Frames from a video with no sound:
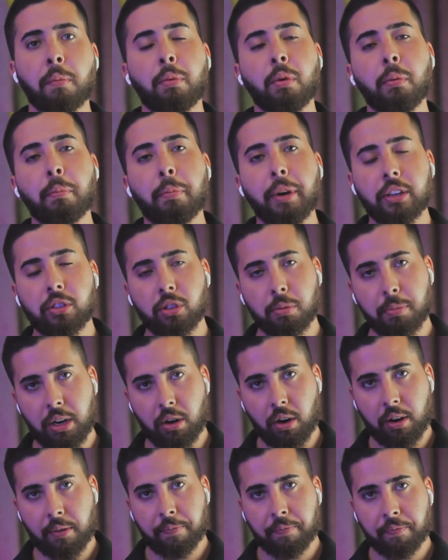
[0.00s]
por um preço
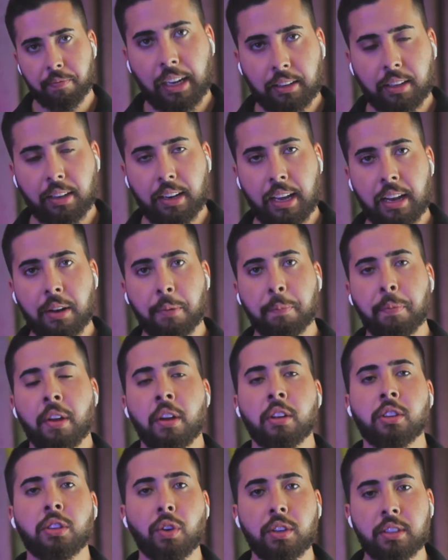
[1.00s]
menor. Tá entendendo?
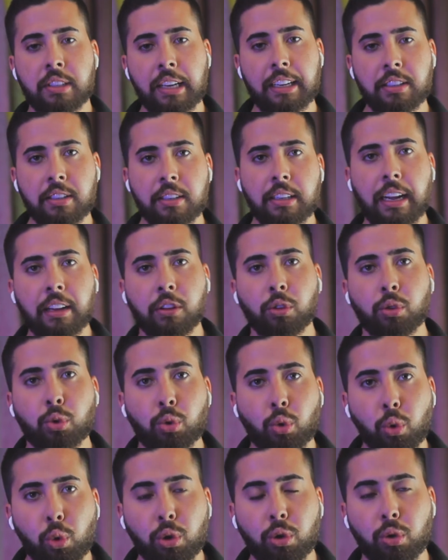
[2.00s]
Se você assinar
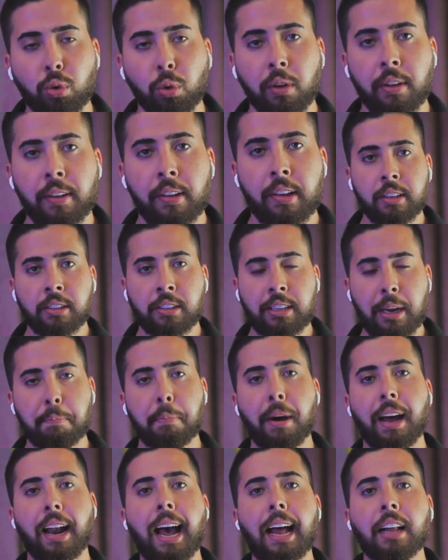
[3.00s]
tudo
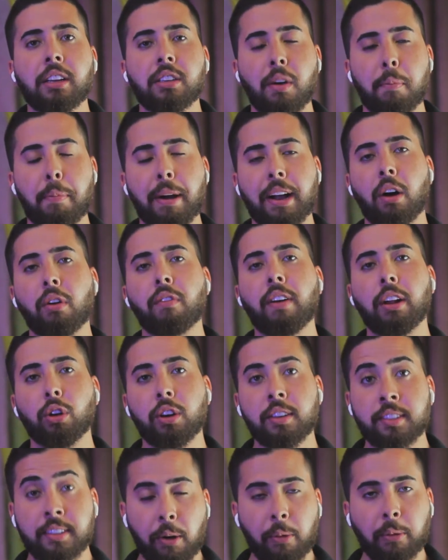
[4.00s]
separado, você vai pagar um
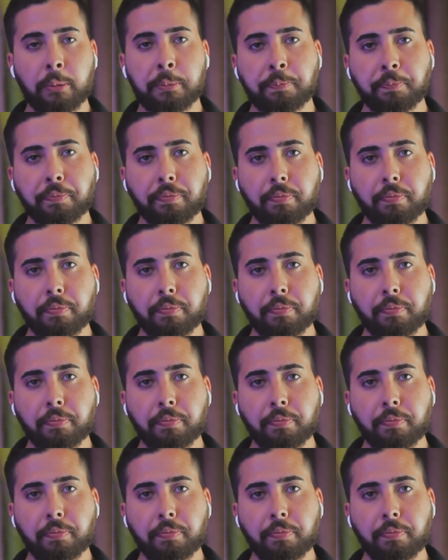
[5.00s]
valorzão.